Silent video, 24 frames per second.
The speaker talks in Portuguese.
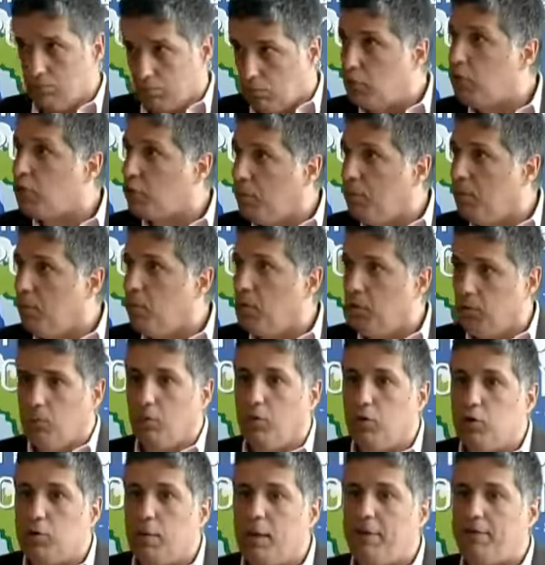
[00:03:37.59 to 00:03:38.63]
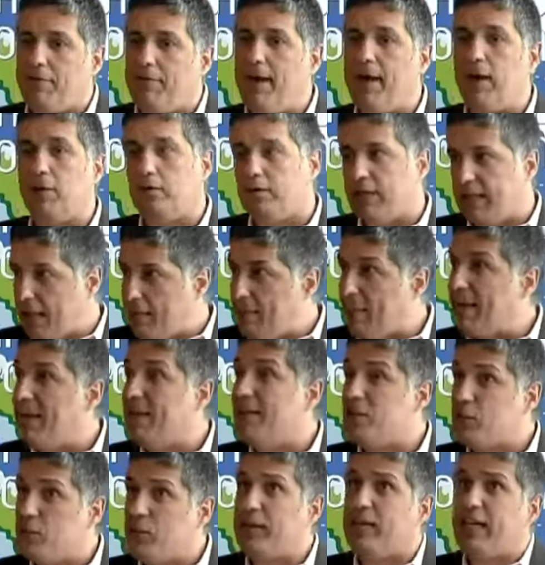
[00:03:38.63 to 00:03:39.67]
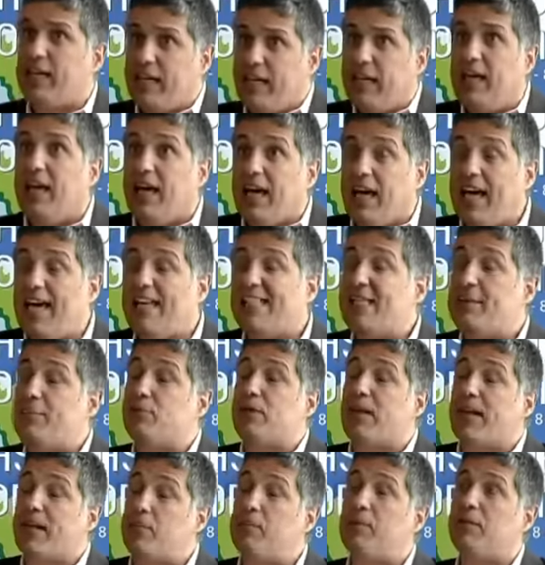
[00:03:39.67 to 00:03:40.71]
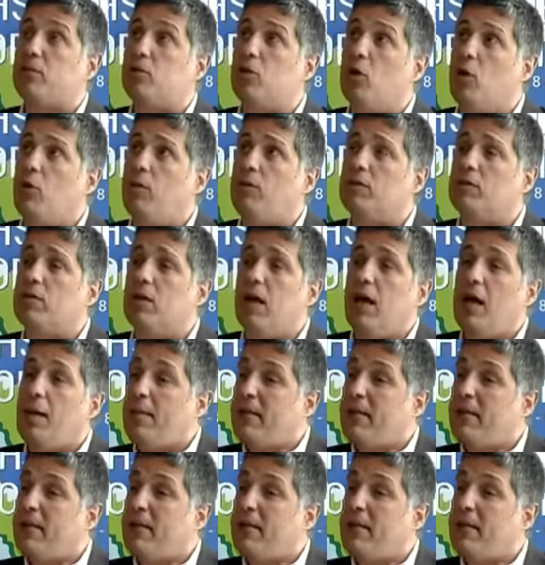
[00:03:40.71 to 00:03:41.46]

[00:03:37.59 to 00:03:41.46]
muito, muito, muito, bem feito tem mesmo que recepcionar as pessoas.